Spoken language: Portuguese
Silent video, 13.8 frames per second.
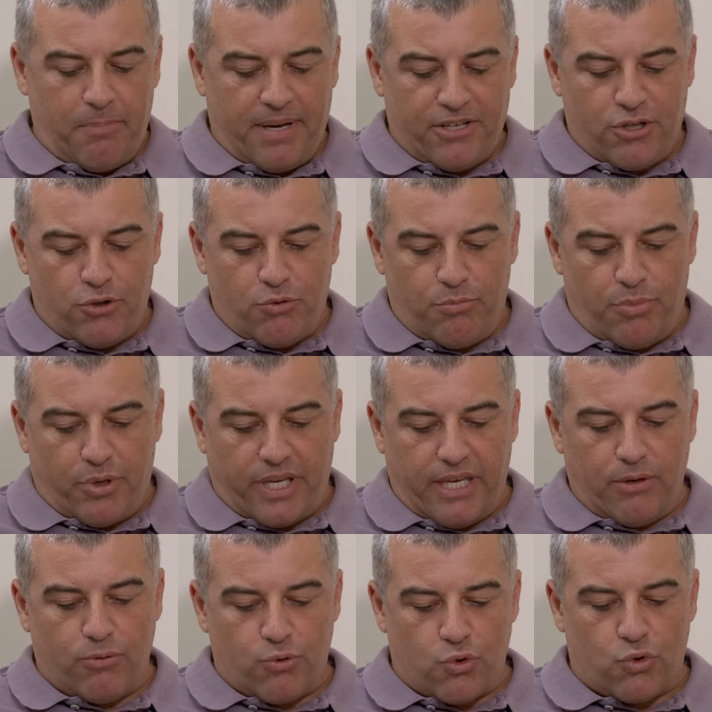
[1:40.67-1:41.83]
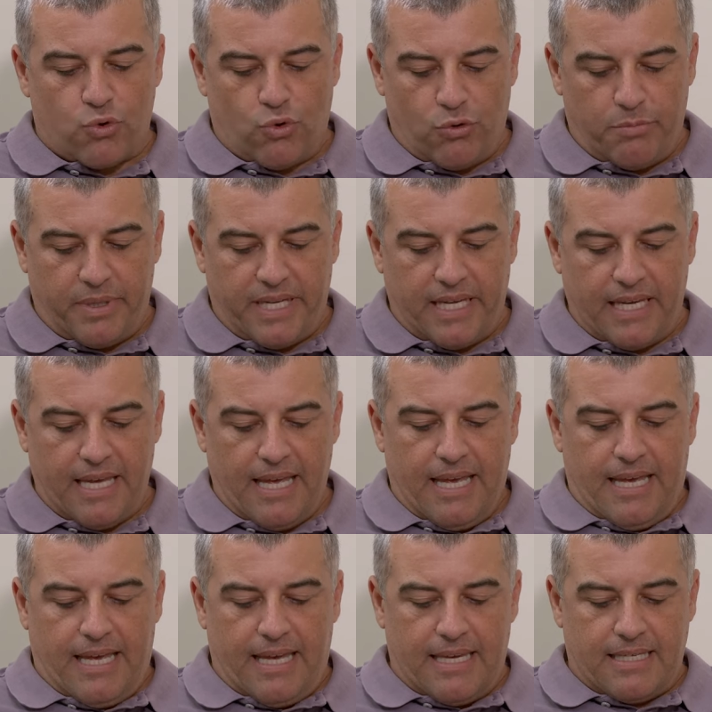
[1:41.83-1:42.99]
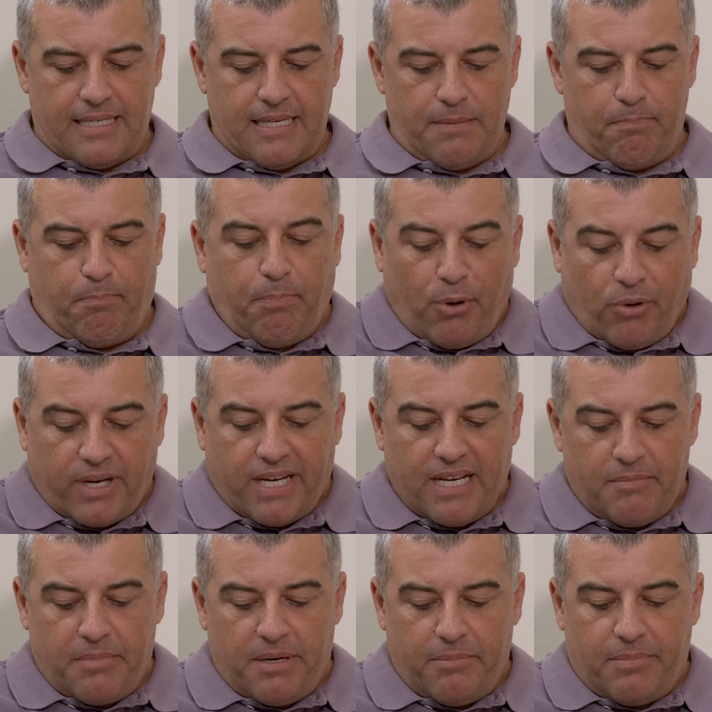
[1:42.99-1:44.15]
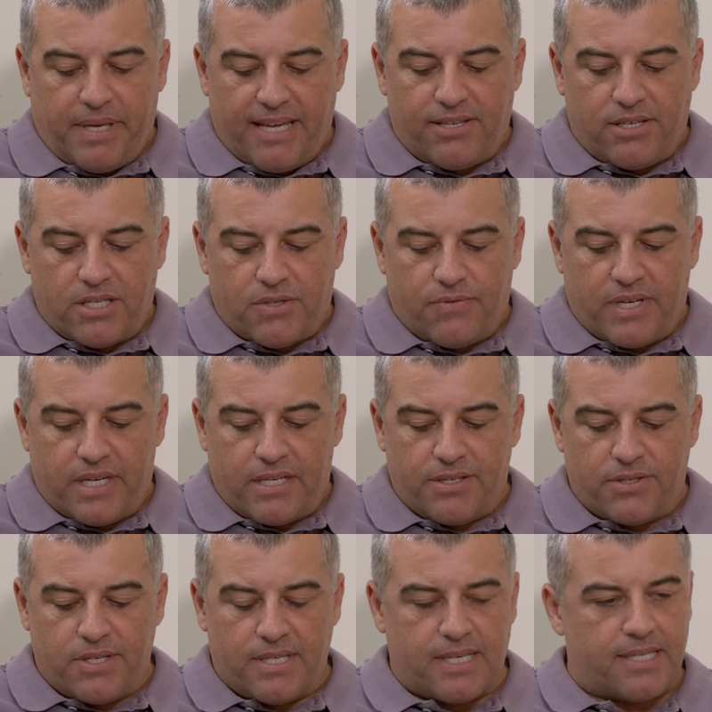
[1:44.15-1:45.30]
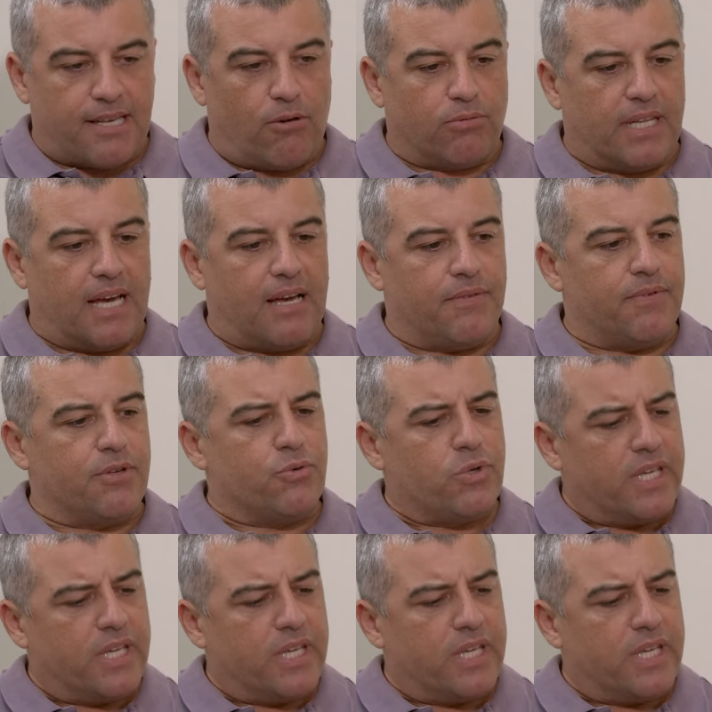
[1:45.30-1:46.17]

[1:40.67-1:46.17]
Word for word: para a gente um pouquinho sobre esse programa Ambientes Verdes e Saudáveis.